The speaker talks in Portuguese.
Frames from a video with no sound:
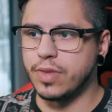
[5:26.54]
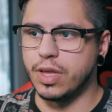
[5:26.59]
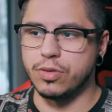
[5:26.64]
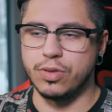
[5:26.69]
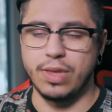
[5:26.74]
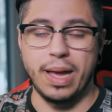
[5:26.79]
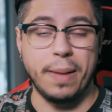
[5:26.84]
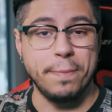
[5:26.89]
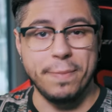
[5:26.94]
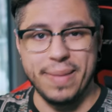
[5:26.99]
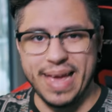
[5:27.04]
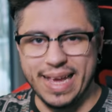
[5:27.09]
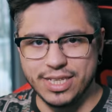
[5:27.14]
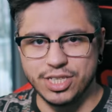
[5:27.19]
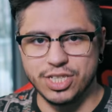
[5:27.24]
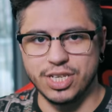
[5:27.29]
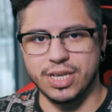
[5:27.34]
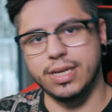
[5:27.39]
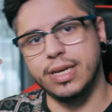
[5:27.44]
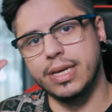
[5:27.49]
da
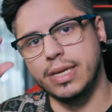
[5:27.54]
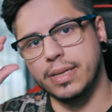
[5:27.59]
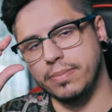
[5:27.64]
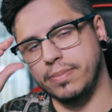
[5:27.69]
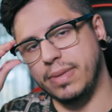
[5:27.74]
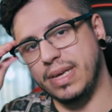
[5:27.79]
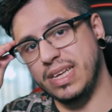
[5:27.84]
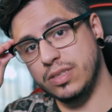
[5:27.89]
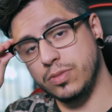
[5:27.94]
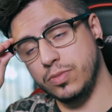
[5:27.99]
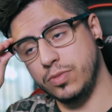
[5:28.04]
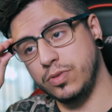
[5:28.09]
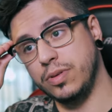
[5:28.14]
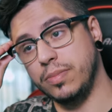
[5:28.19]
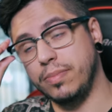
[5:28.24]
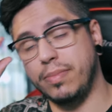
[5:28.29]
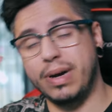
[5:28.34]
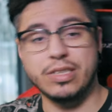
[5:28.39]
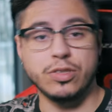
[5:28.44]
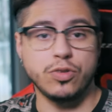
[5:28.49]
média mesmo,
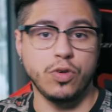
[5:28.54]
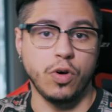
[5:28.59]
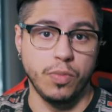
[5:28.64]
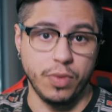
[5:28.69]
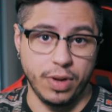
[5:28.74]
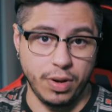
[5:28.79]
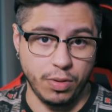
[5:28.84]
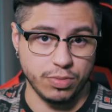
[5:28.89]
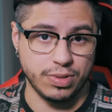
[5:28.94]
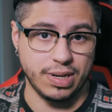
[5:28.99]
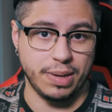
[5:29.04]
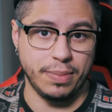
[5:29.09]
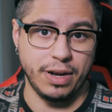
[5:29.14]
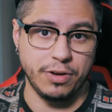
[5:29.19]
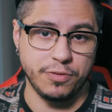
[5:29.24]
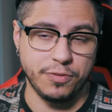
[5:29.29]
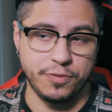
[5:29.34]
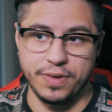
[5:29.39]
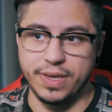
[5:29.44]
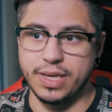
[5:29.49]
mas como é um
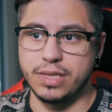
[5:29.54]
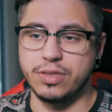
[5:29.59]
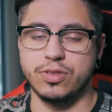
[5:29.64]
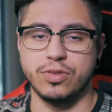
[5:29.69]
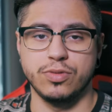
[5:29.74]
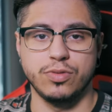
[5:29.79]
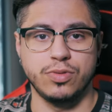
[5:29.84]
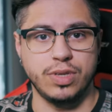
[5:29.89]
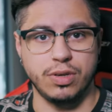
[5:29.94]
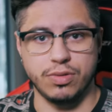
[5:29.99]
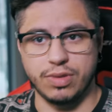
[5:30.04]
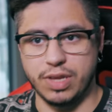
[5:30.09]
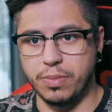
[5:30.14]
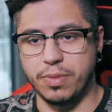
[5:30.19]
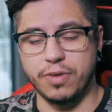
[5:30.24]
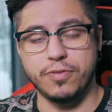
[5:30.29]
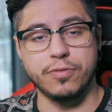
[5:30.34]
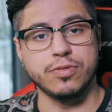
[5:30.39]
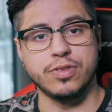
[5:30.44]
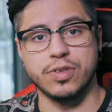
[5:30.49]
trabalho fixo e eu tenho
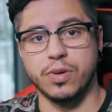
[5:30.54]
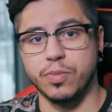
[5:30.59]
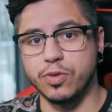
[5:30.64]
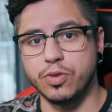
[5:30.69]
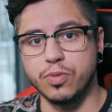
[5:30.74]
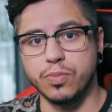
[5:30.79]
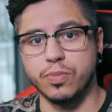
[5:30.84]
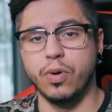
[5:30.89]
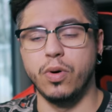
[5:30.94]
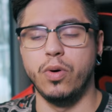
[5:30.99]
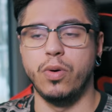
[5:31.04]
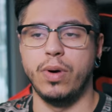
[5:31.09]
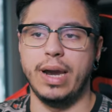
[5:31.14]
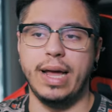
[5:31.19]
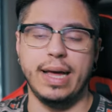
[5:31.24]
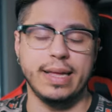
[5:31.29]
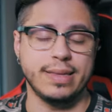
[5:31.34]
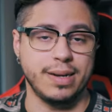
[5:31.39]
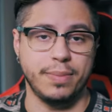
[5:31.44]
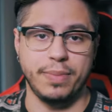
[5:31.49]
uma função muito boa
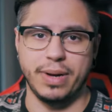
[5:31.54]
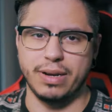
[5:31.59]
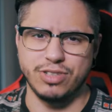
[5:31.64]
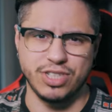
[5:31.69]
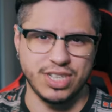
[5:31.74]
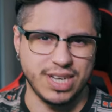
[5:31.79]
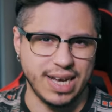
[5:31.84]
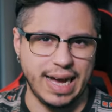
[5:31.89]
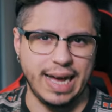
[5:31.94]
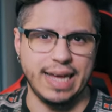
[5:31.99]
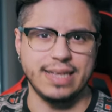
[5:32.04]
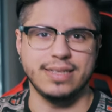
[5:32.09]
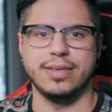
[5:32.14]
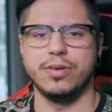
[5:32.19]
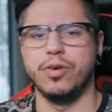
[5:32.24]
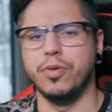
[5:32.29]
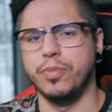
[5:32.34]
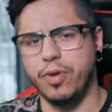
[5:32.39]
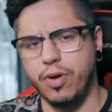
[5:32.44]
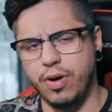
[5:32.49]
lá, trabalho de casa,
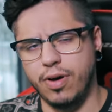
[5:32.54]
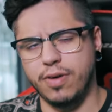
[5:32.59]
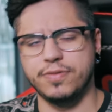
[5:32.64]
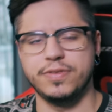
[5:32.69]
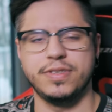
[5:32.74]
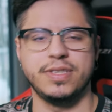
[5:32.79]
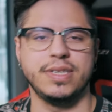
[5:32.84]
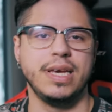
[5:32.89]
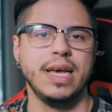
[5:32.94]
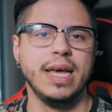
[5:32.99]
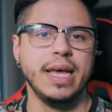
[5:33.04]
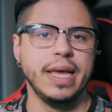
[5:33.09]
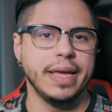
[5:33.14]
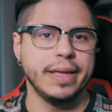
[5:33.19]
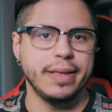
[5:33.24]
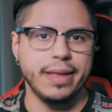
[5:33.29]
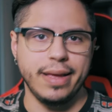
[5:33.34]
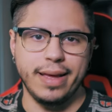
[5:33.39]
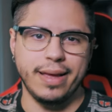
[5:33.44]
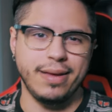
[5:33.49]
home office,
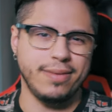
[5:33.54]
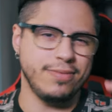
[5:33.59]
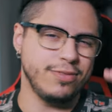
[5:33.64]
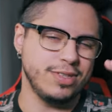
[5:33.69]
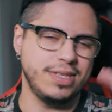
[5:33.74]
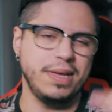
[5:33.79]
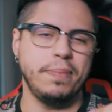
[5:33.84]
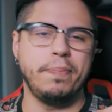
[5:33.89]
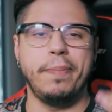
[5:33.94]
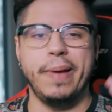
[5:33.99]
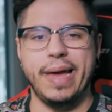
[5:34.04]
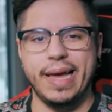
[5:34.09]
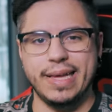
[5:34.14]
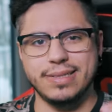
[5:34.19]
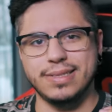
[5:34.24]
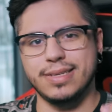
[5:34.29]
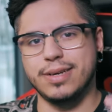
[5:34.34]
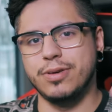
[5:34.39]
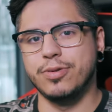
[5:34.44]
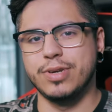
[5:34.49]
é, você
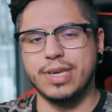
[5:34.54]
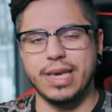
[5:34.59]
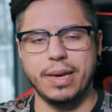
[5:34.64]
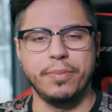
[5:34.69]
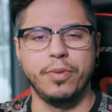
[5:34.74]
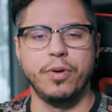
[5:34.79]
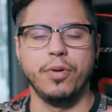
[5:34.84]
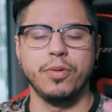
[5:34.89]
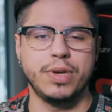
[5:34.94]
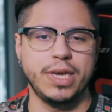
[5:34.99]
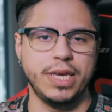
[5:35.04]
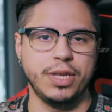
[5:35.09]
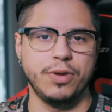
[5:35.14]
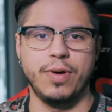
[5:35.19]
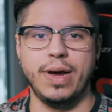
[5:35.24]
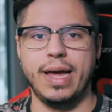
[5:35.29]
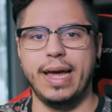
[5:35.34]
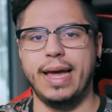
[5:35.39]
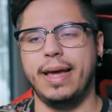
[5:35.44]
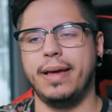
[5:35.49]
pesa o que é bom e o que
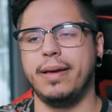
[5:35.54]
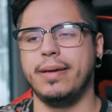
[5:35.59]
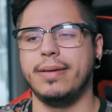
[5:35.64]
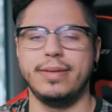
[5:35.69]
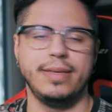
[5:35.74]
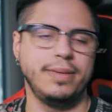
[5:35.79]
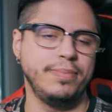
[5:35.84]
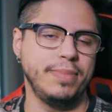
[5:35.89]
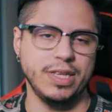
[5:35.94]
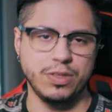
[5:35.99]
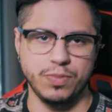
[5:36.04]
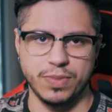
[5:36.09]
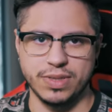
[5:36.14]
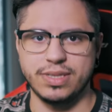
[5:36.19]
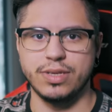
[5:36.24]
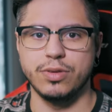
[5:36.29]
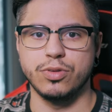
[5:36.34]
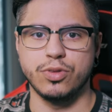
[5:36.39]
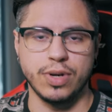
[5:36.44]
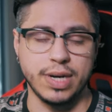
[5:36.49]
não é, e mesmo
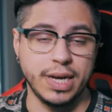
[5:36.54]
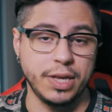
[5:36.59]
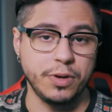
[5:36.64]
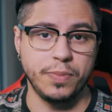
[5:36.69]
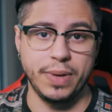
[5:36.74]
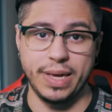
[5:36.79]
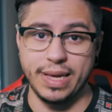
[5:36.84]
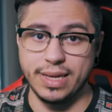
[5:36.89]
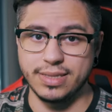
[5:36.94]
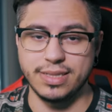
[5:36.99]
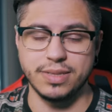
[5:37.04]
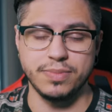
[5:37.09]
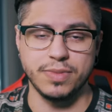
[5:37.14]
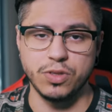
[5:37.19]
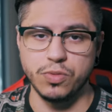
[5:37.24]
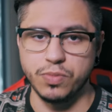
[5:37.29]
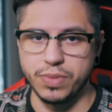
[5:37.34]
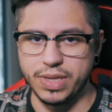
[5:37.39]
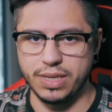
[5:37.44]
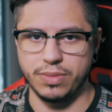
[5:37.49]
assim eu tô ganhando bem acima
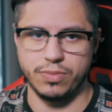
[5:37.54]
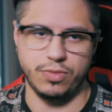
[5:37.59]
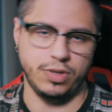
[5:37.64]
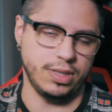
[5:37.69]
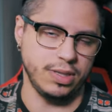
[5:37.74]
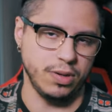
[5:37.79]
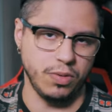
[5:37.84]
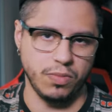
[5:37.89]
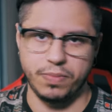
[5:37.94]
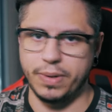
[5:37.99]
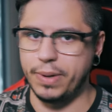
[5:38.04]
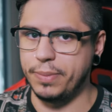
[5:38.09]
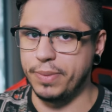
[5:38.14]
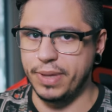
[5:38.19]
do mínimo, então para